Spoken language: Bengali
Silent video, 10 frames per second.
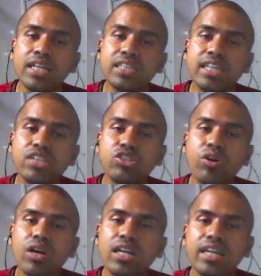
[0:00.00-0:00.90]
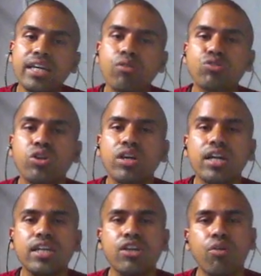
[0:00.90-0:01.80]
সেই সংখ্যাটার একক সংখ্যা
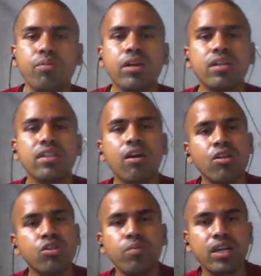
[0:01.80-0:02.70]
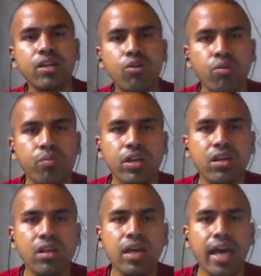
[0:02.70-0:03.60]
কি হবে তাহলে তোমরা কি করবে
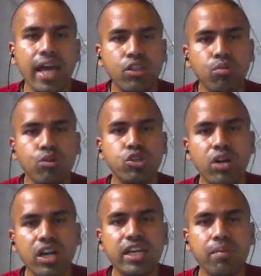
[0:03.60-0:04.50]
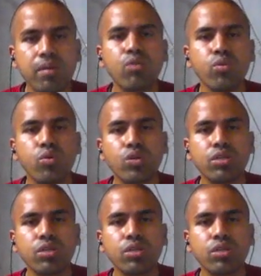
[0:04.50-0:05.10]
এত বড় সংখ্যা কি আমরা গুণ করতে